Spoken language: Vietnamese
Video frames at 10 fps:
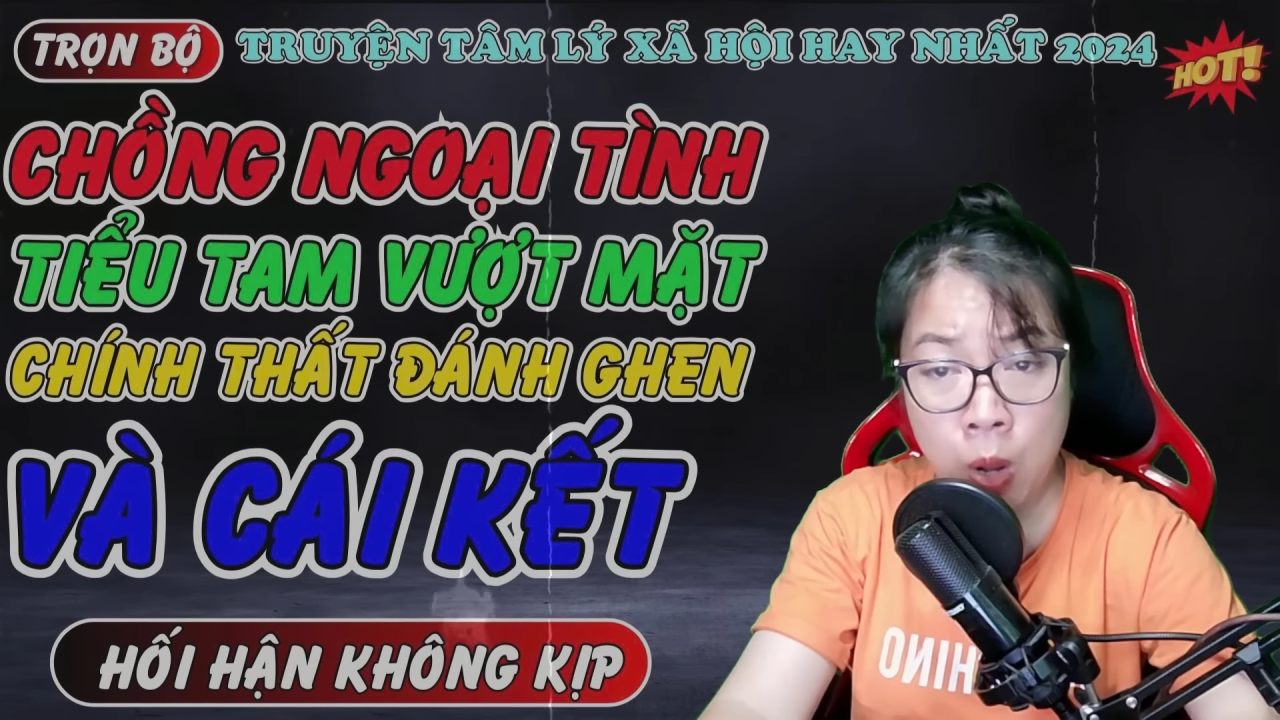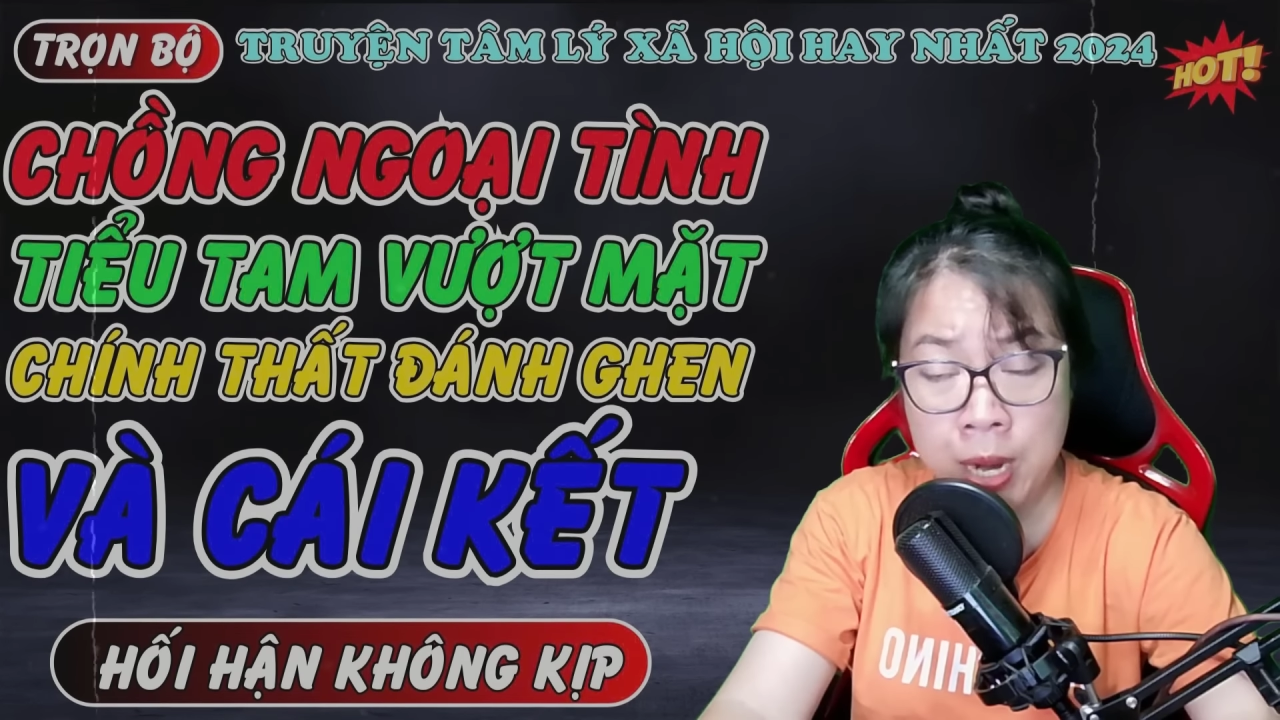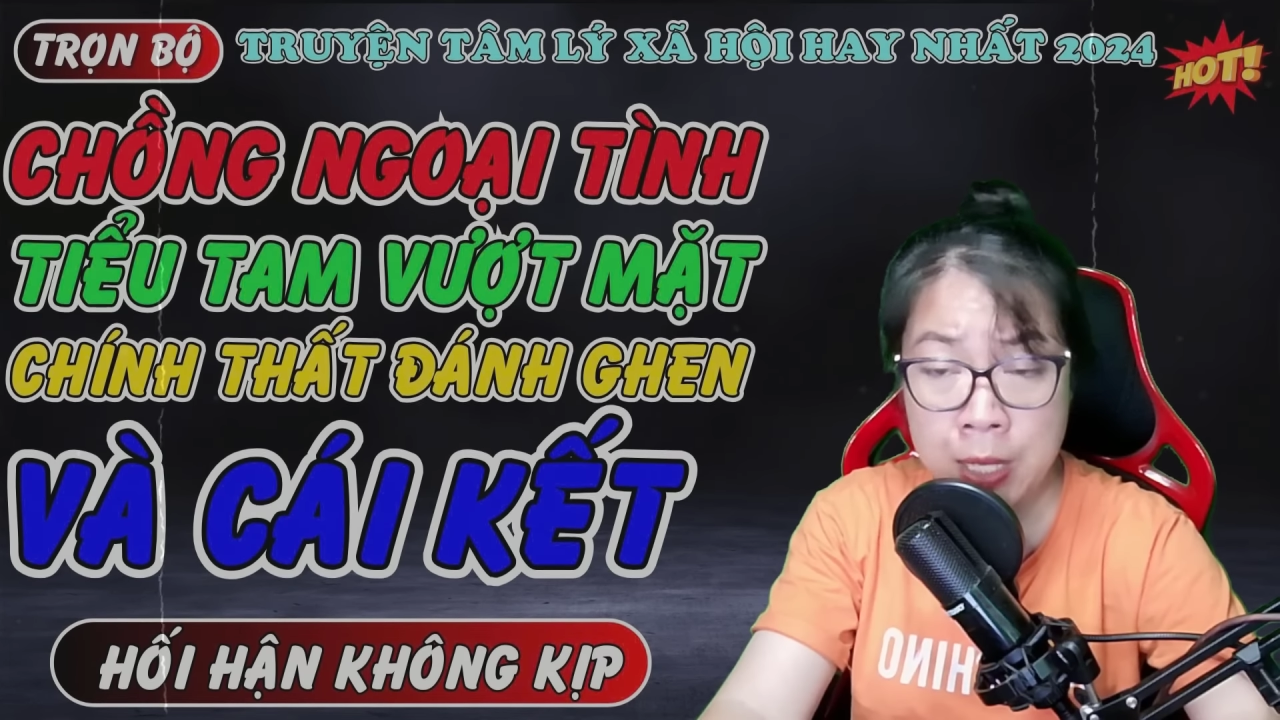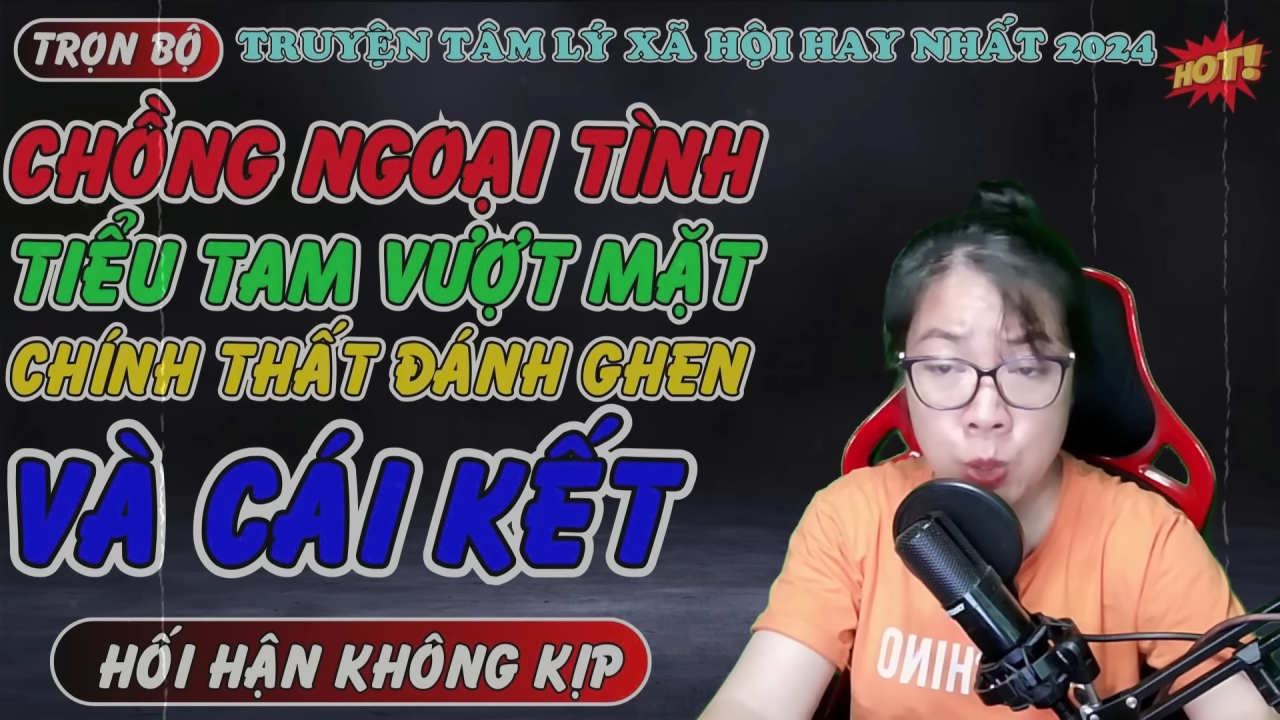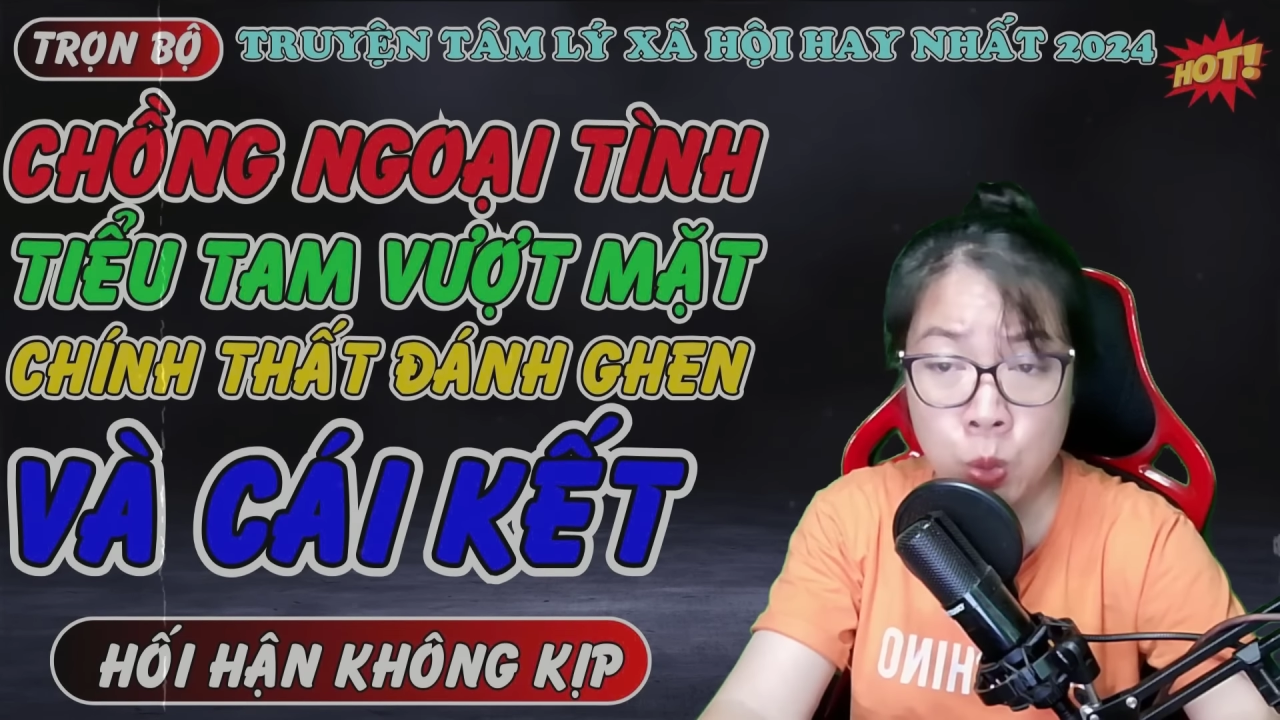
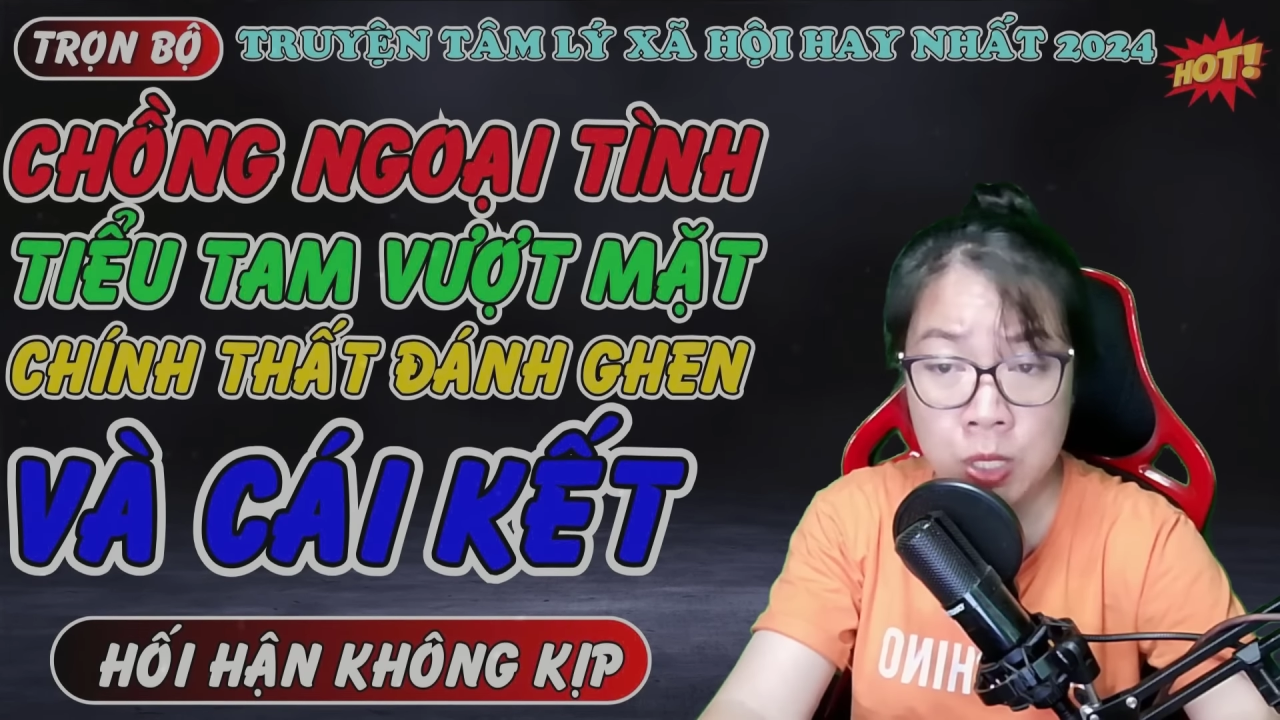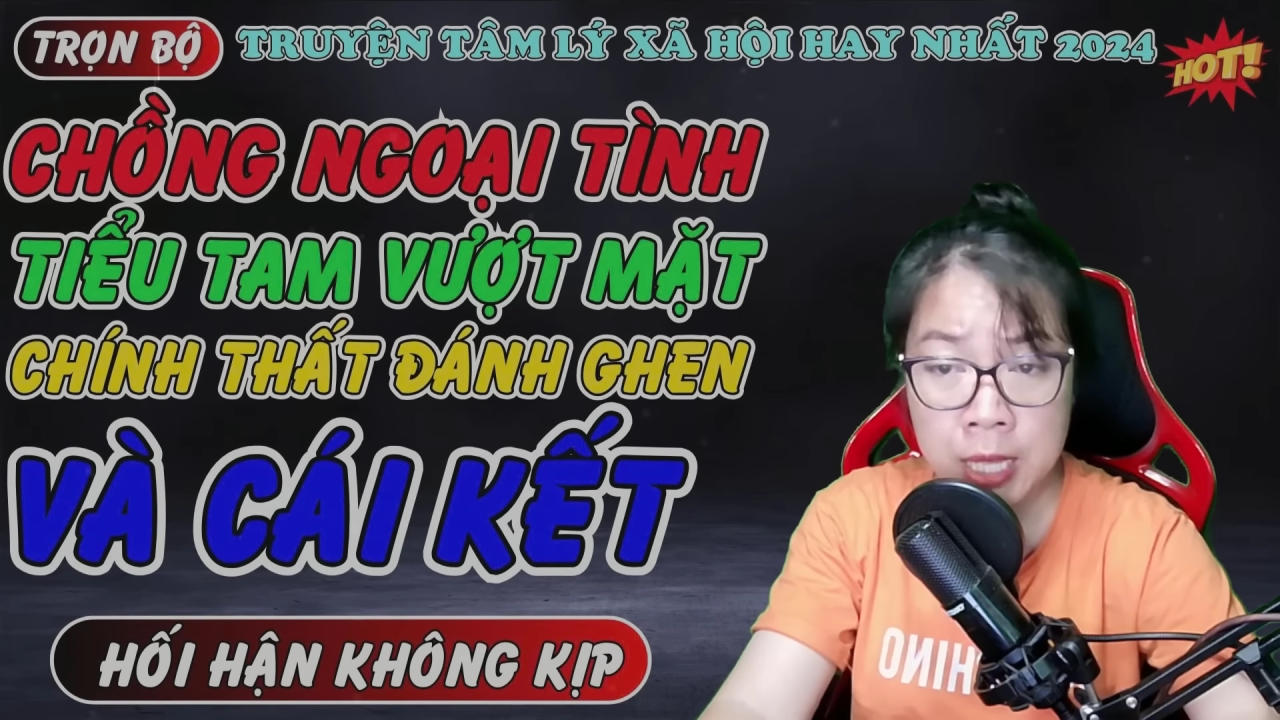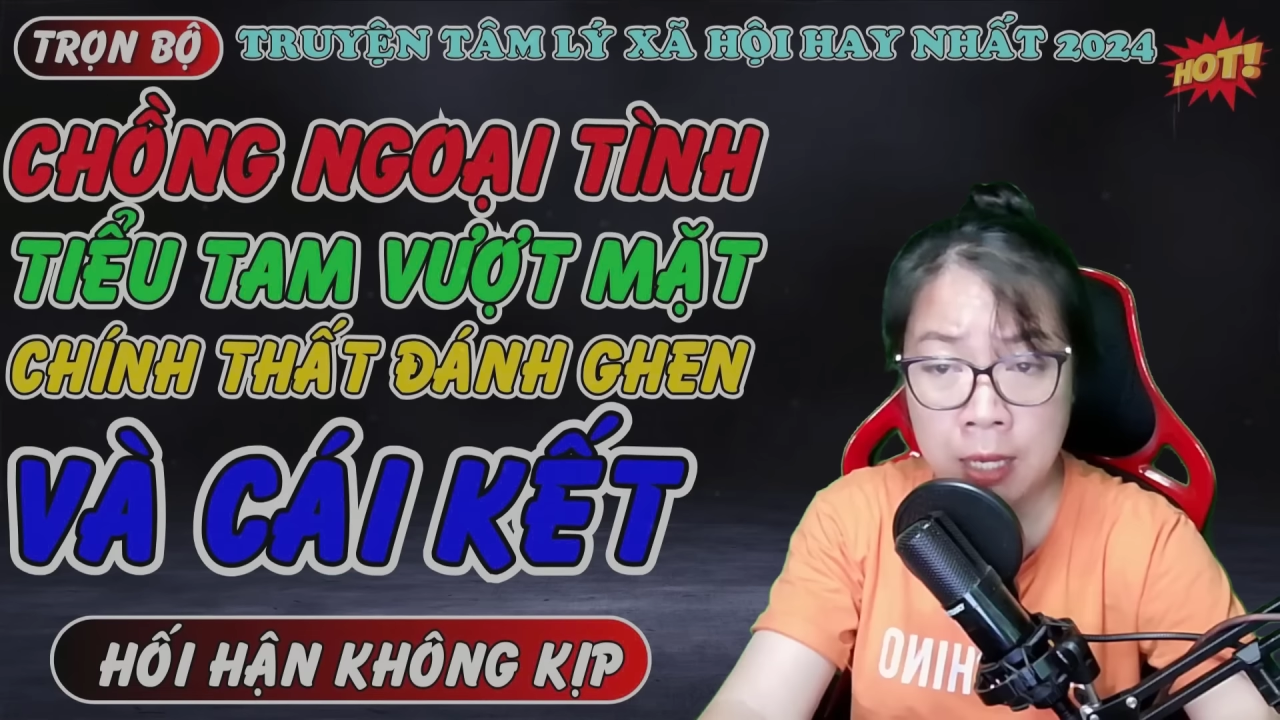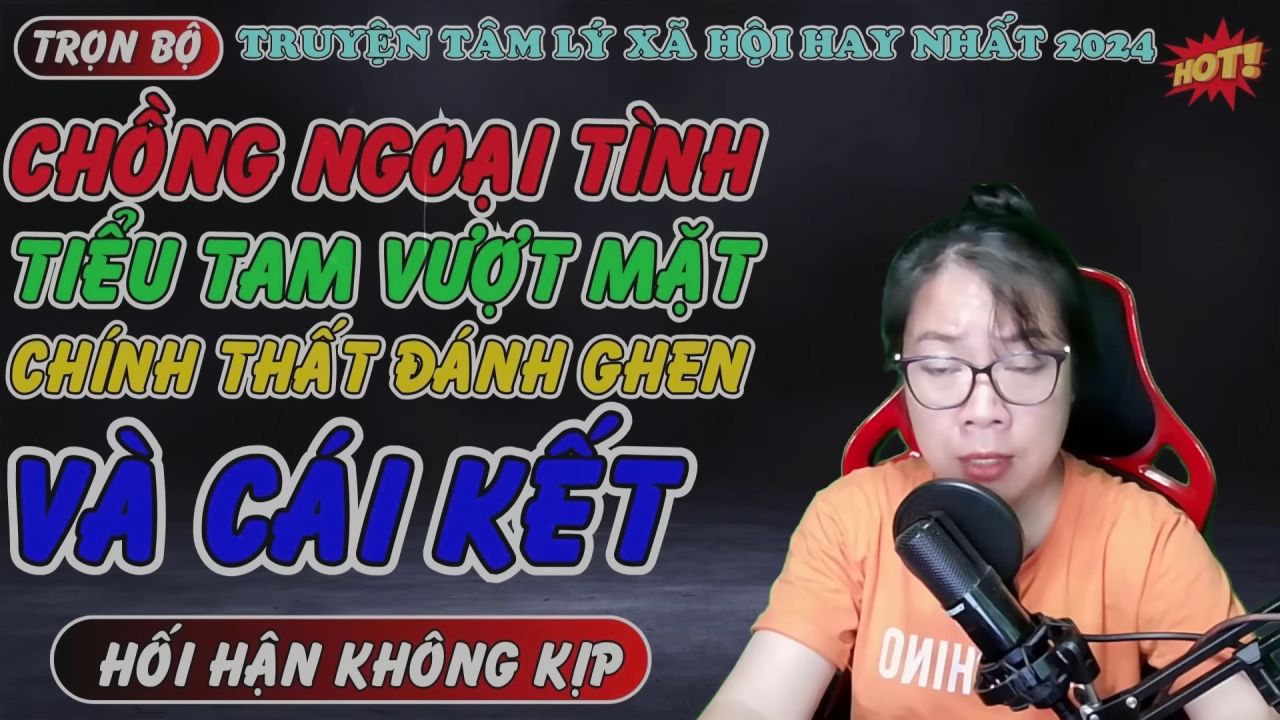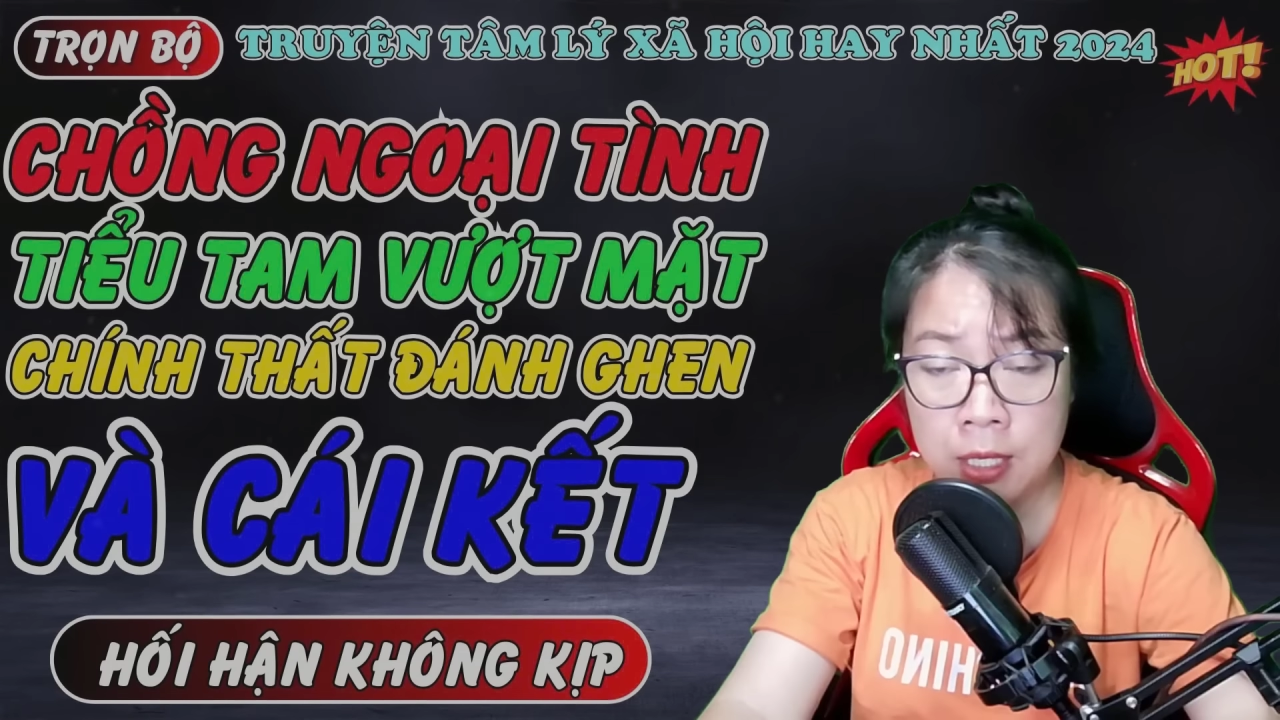để chút giận.